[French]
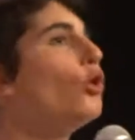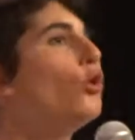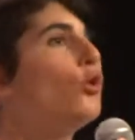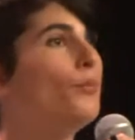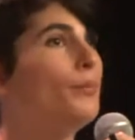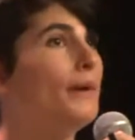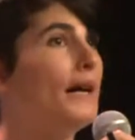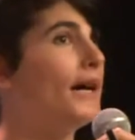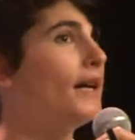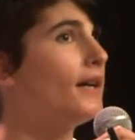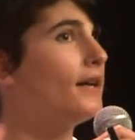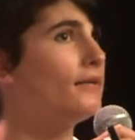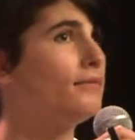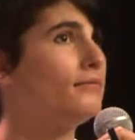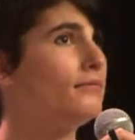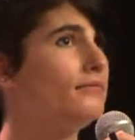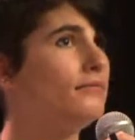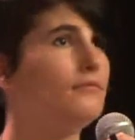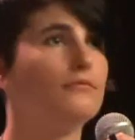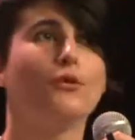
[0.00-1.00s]
au bar.
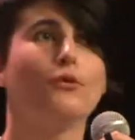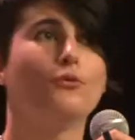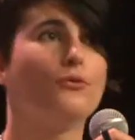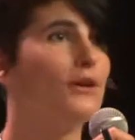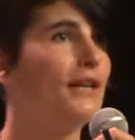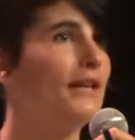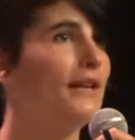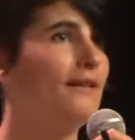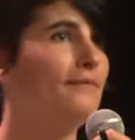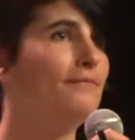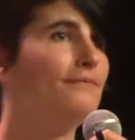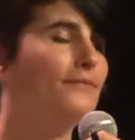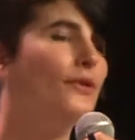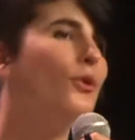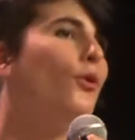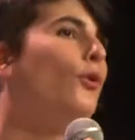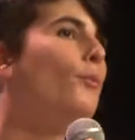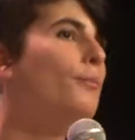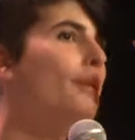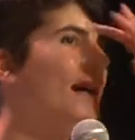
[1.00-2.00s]
Voilà,
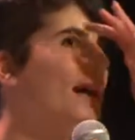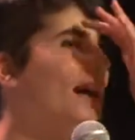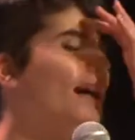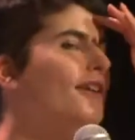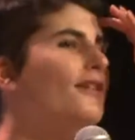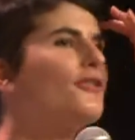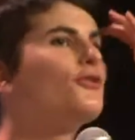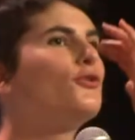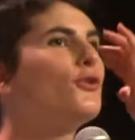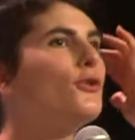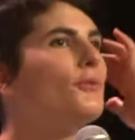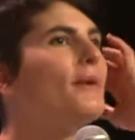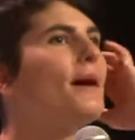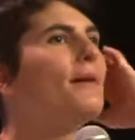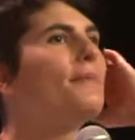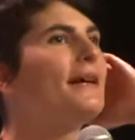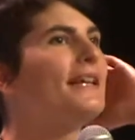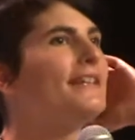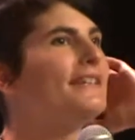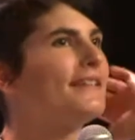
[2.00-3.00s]
au bar
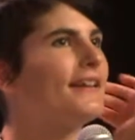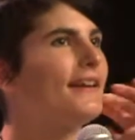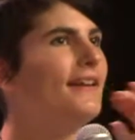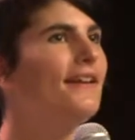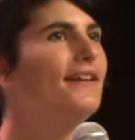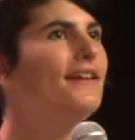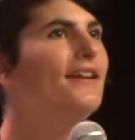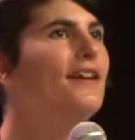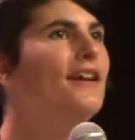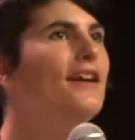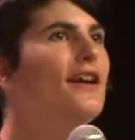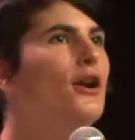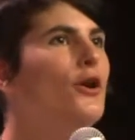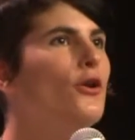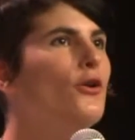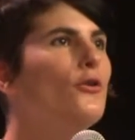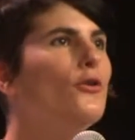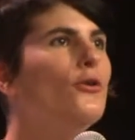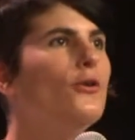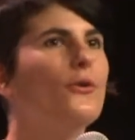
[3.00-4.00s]
demain matin,
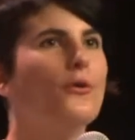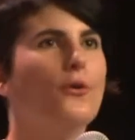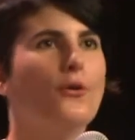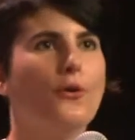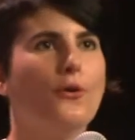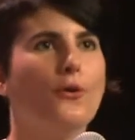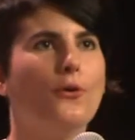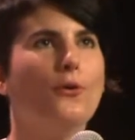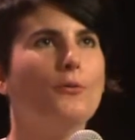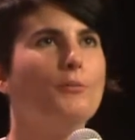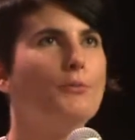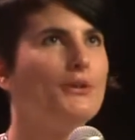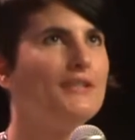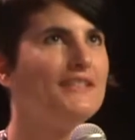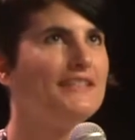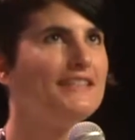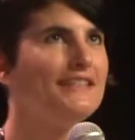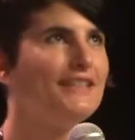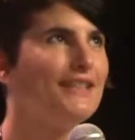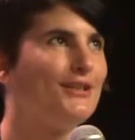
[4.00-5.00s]
au
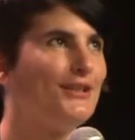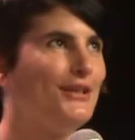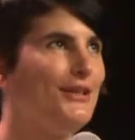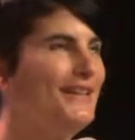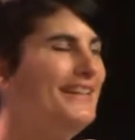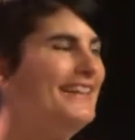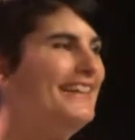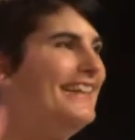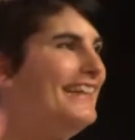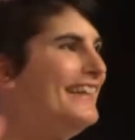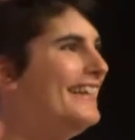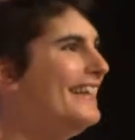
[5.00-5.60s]
petit déjeuner.